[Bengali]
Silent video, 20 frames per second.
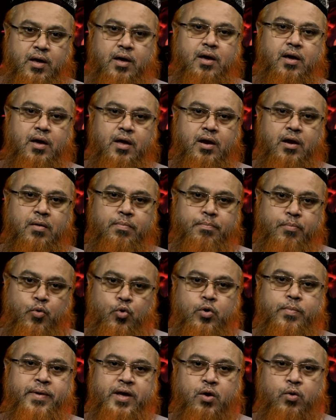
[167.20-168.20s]
এর
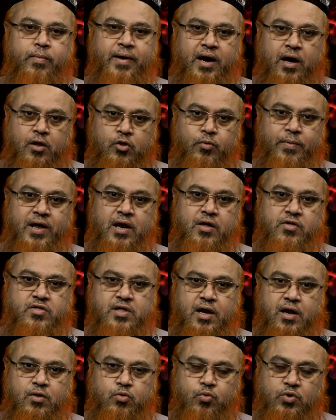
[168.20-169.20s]
পূর্বেও বা আদম আলি
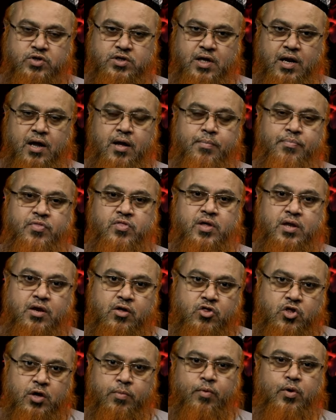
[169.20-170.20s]
সালাতাম তিনি
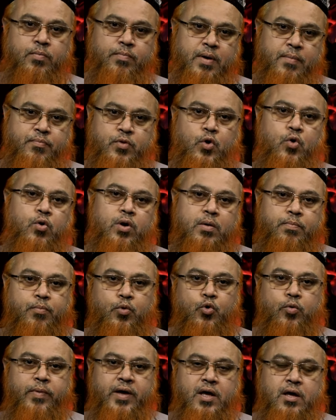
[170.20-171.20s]
জীবনপ্রাপ্ত হওয়ার
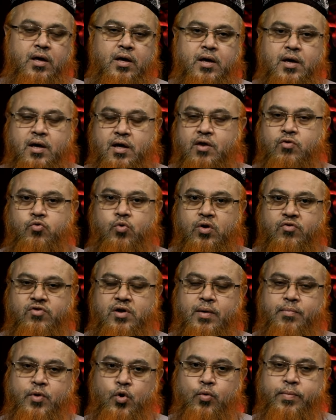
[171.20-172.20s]
পূর্বেই রাসুল
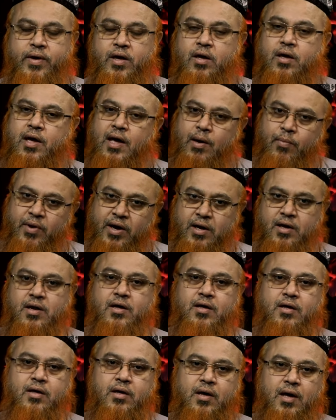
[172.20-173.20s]
ইসলাম নবী এবং এটি
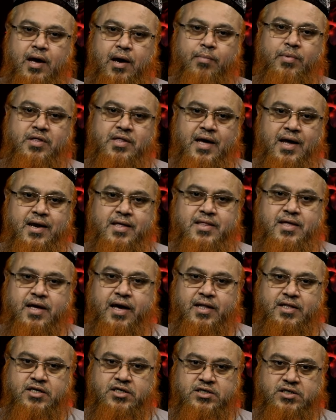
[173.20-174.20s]
আমরা জানি যে
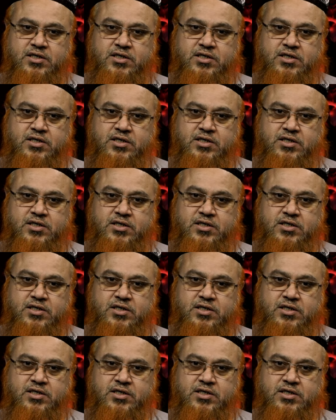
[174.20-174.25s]
হাদিসটি